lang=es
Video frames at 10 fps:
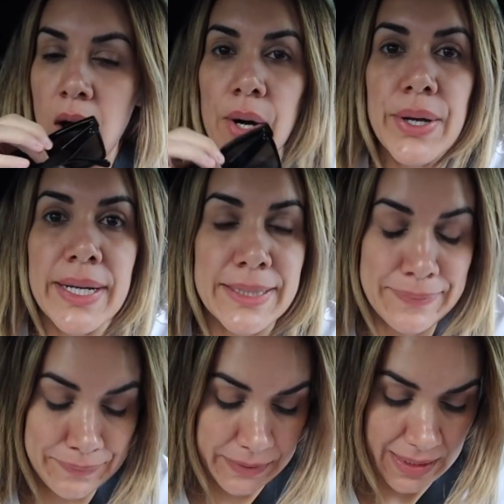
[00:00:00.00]
Juegan,
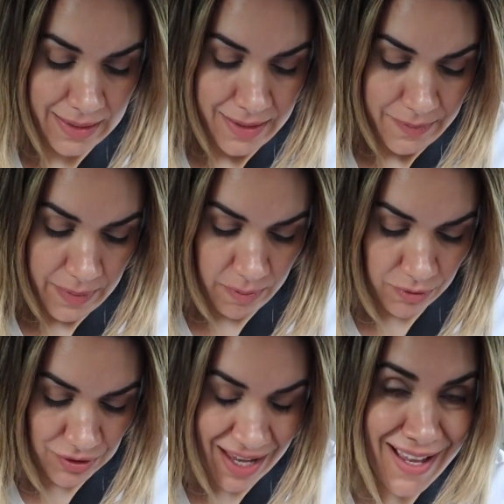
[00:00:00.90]

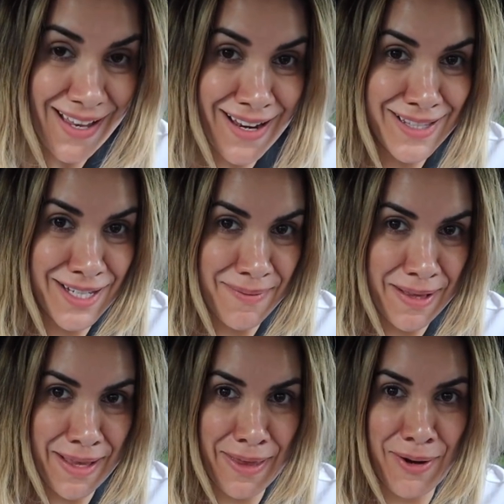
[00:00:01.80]
vamos a ir al gym
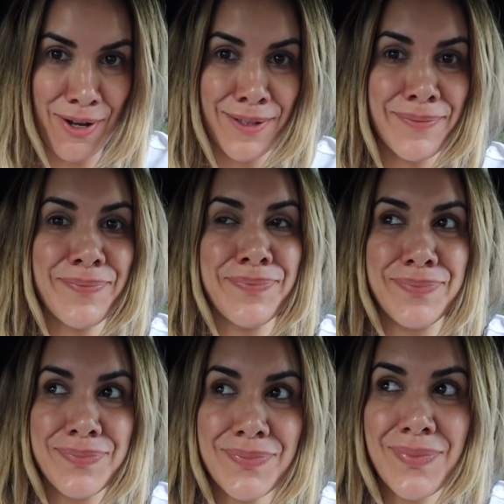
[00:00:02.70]
el día de hoy.
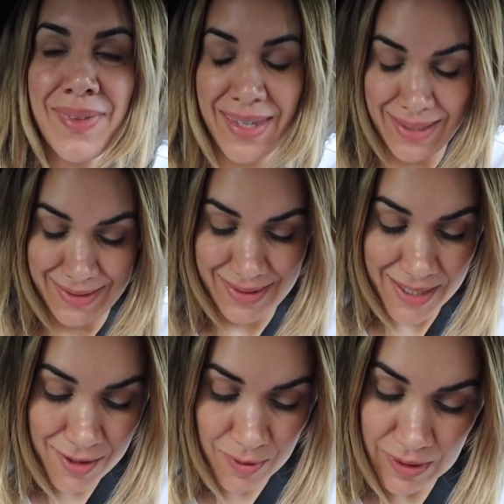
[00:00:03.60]
Sí,
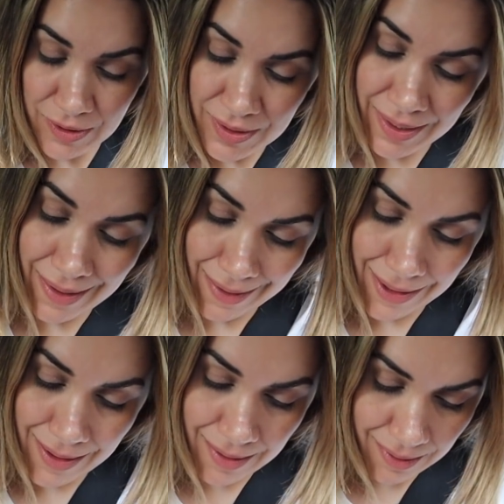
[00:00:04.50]
como se los dije
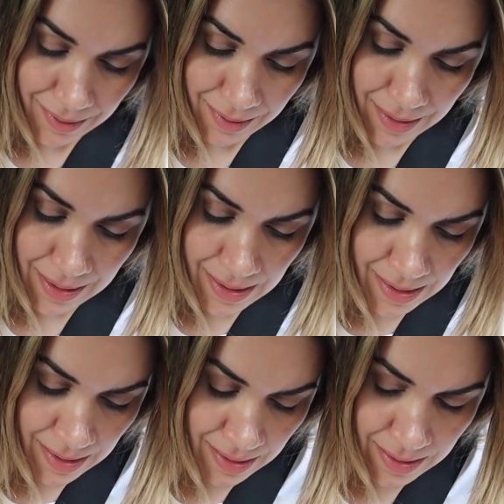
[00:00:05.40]
ayer,
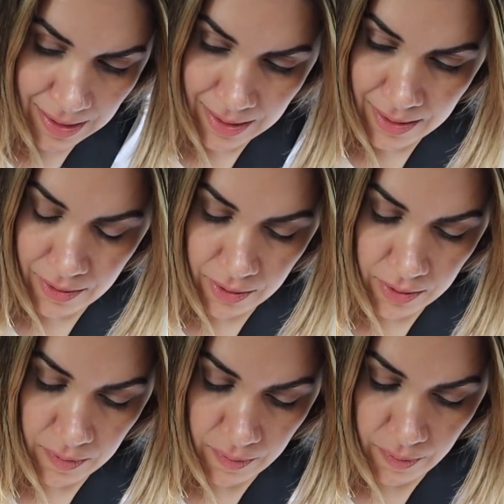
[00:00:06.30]
el día de
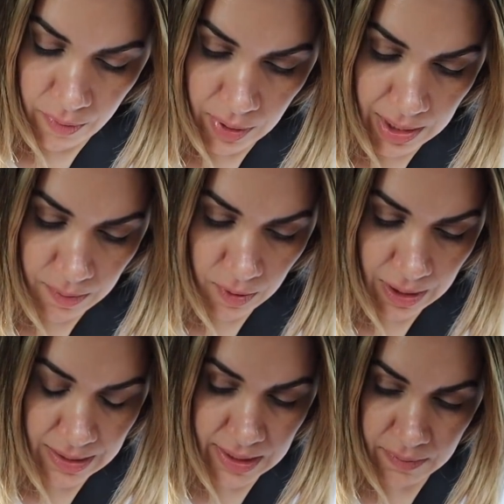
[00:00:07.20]
hoy vuelvo
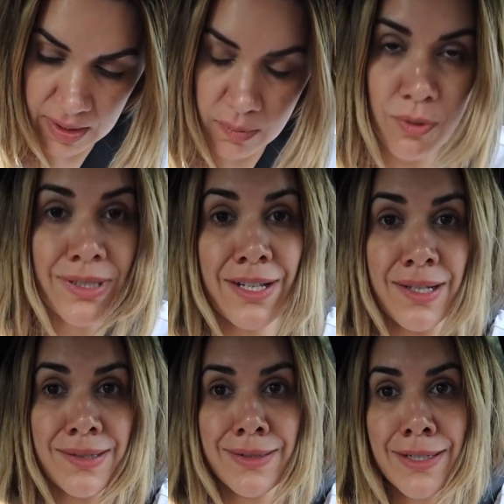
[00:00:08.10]
al gym después de
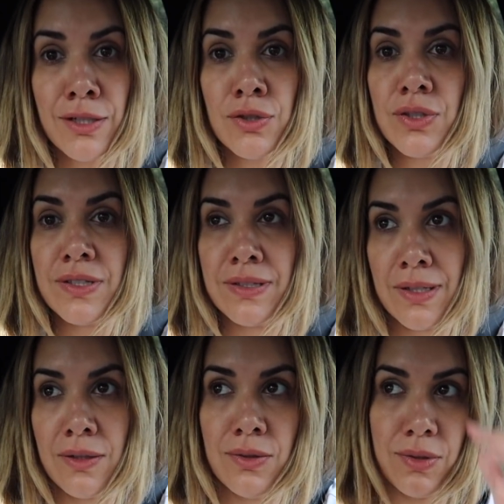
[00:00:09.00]
siglos y
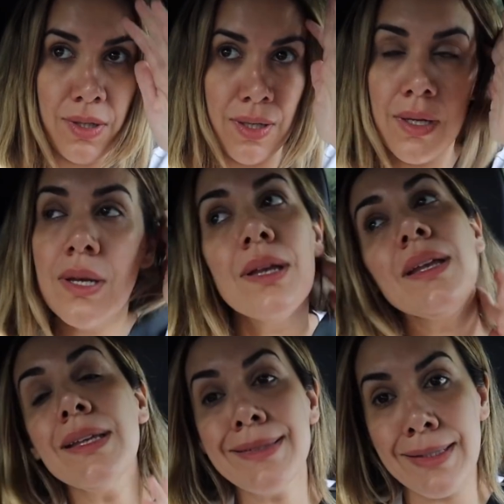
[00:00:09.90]
siglos
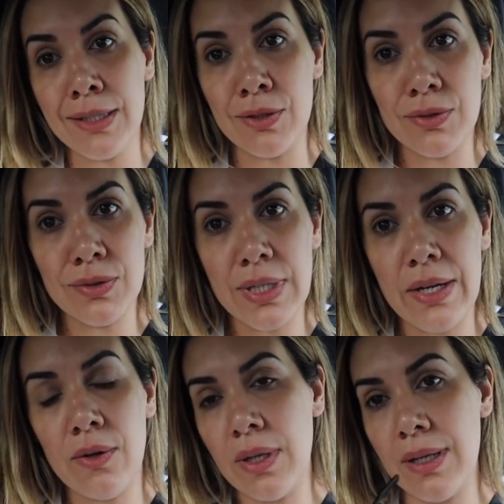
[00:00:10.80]
y siglos de
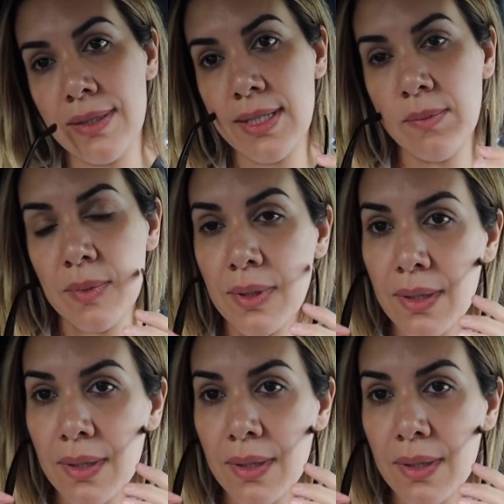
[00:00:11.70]
no ir al gym.